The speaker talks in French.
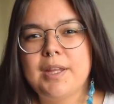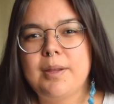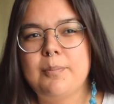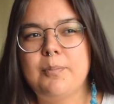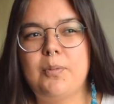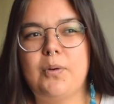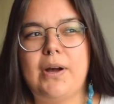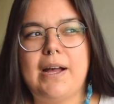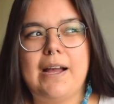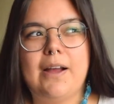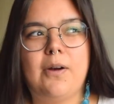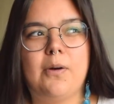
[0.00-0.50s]

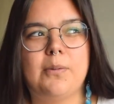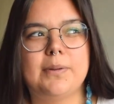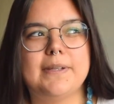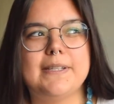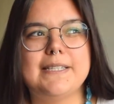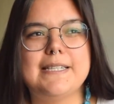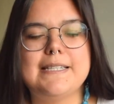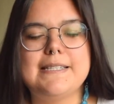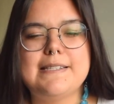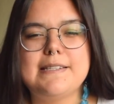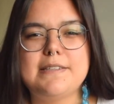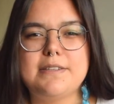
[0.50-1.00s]
pour raconter
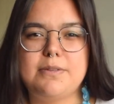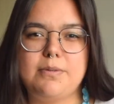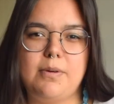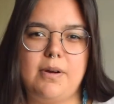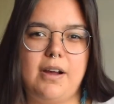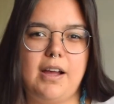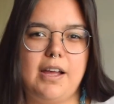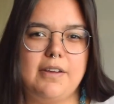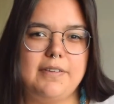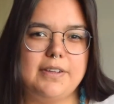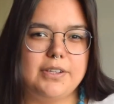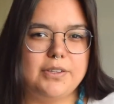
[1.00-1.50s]
des
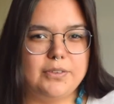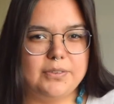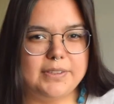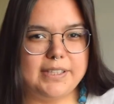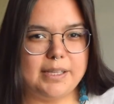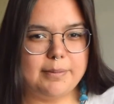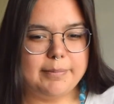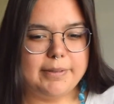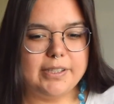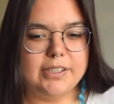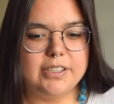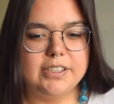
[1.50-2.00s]
histoires avec une
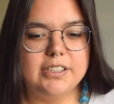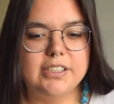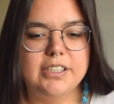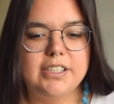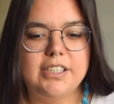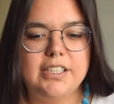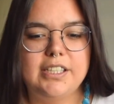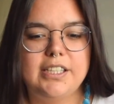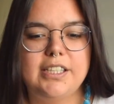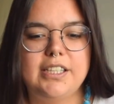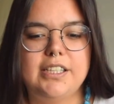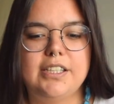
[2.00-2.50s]
caméra.
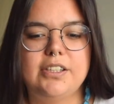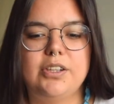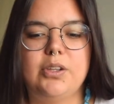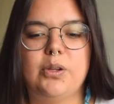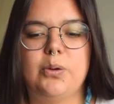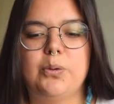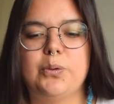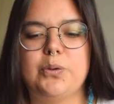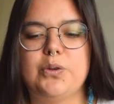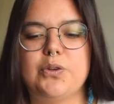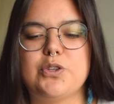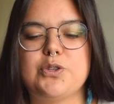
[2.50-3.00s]

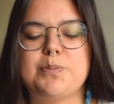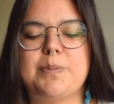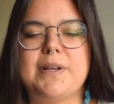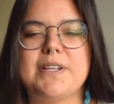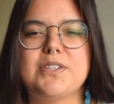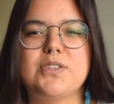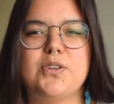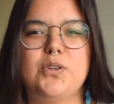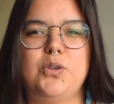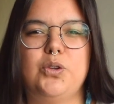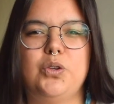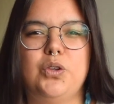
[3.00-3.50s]
Donc euh, je
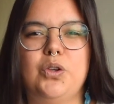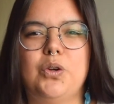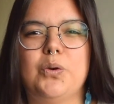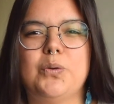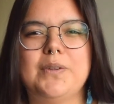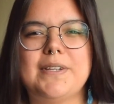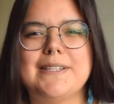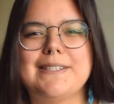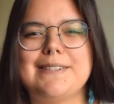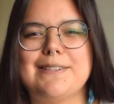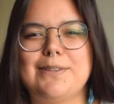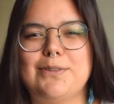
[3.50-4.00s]
pense que l'union
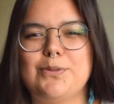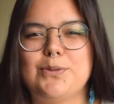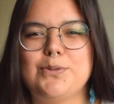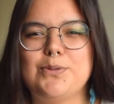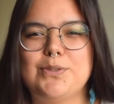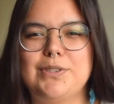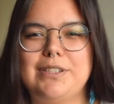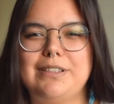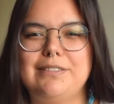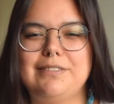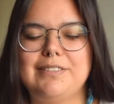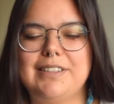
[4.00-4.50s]
de ces
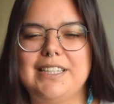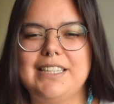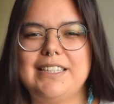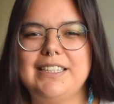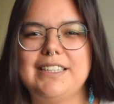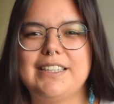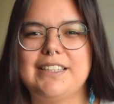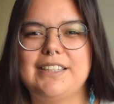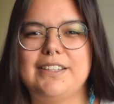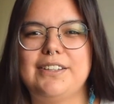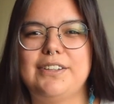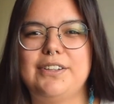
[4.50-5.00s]
deux univers
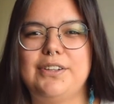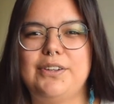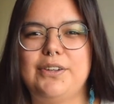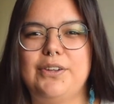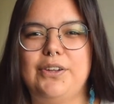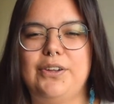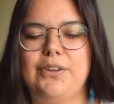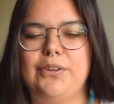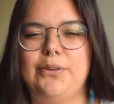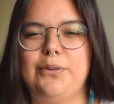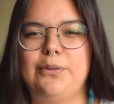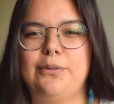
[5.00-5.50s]

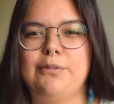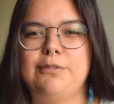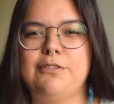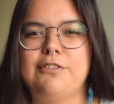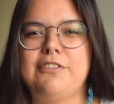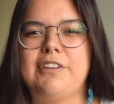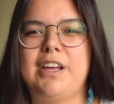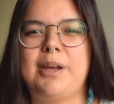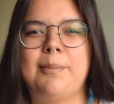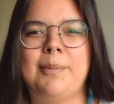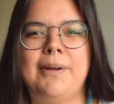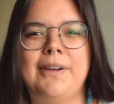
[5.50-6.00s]
euh, va
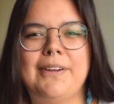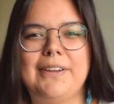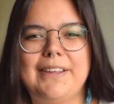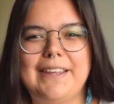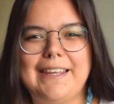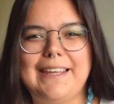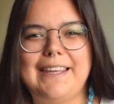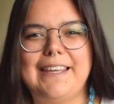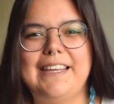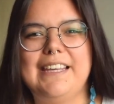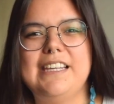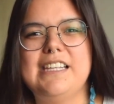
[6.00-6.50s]
vraiment
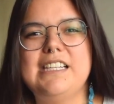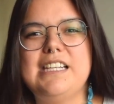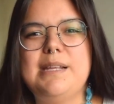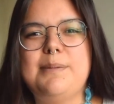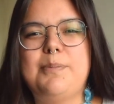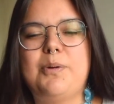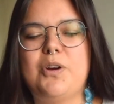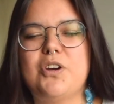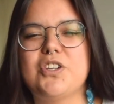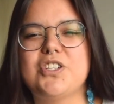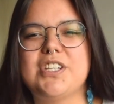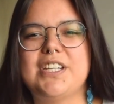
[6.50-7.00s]
créer les
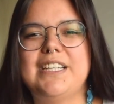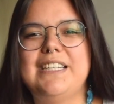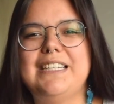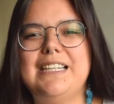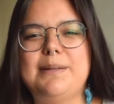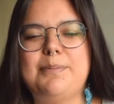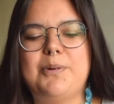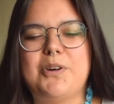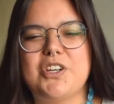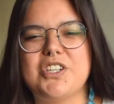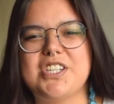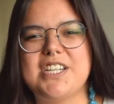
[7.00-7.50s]
prochains et
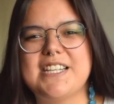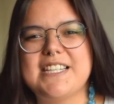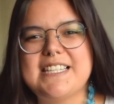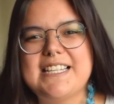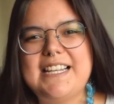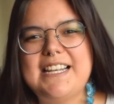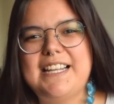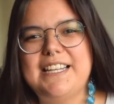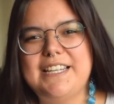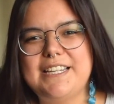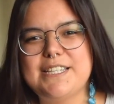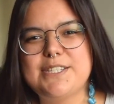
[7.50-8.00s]
les prochaines
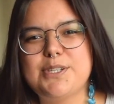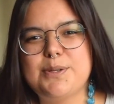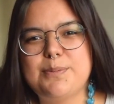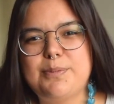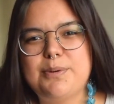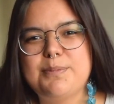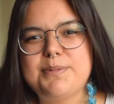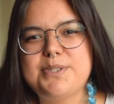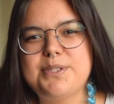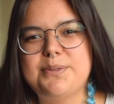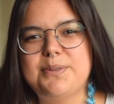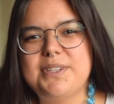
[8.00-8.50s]
Alanis
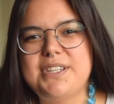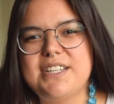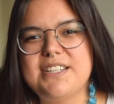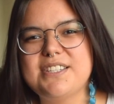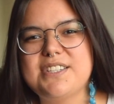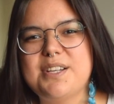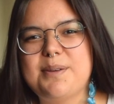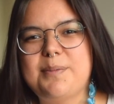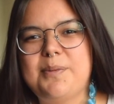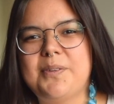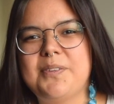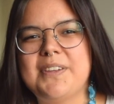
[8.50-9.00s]
Obomsawin de
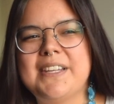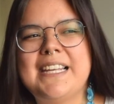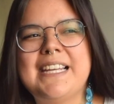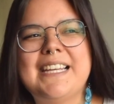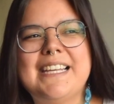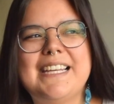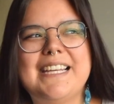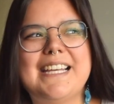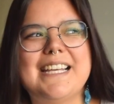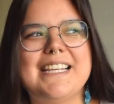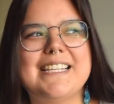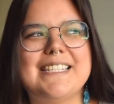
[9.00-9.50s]
ce monde,
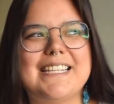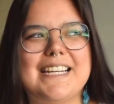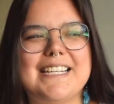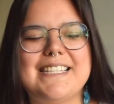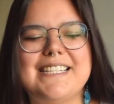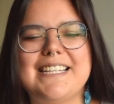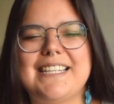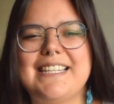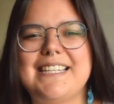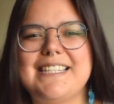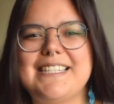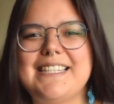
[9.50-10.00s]

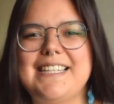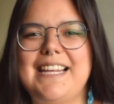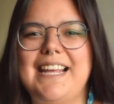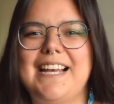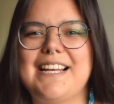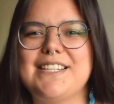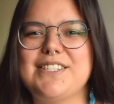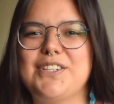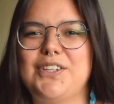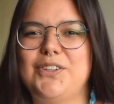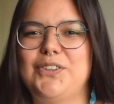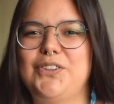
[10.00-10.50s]
c'est-à-dire des
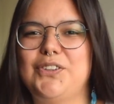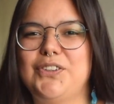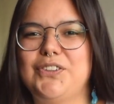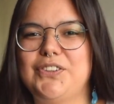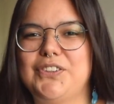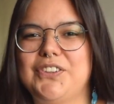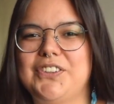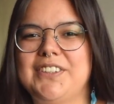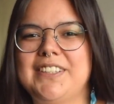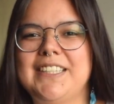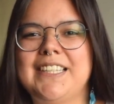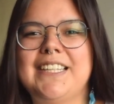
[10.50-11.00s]
cinéastes
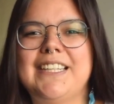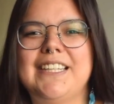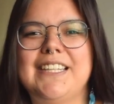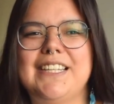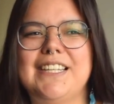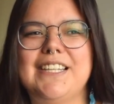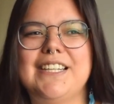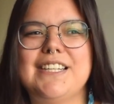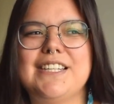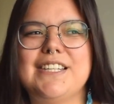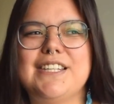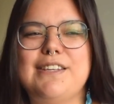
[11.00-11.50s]
autochtones
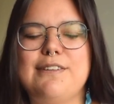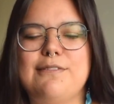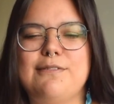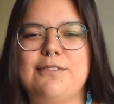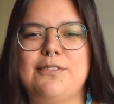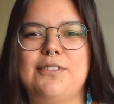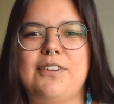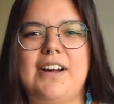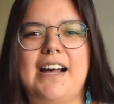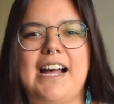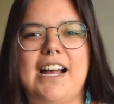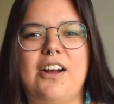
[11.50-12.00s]
qui
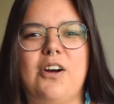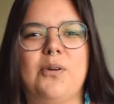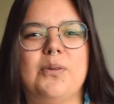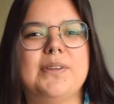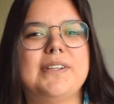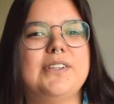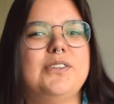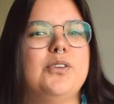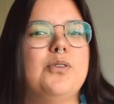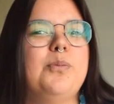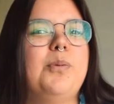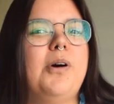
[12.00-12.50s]
vont
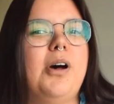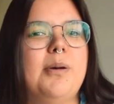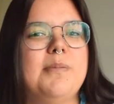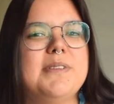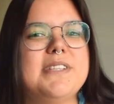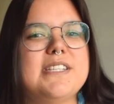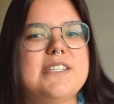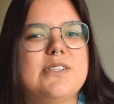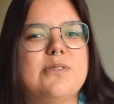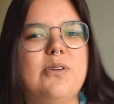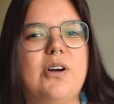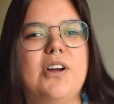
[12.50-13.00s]
raconter nos propres
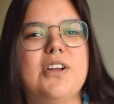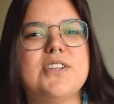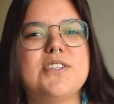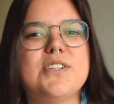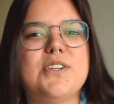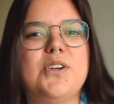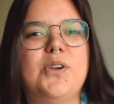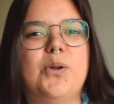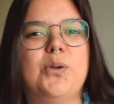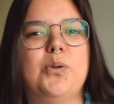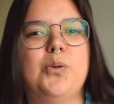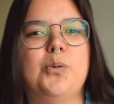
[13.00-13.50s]
histoires
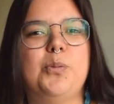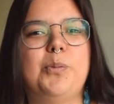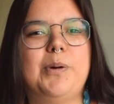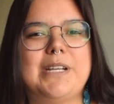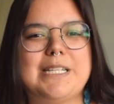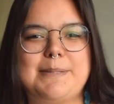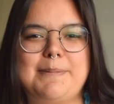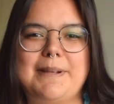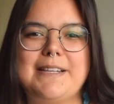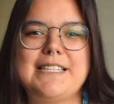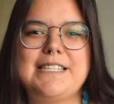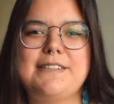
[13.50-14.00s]
selon nos
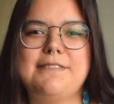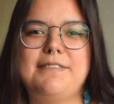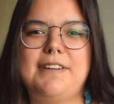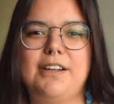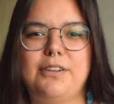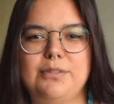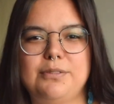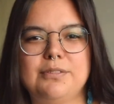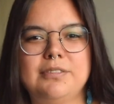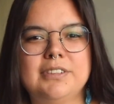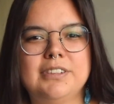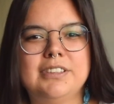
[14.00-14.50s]
perspectives à
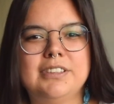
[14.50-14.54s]
nous.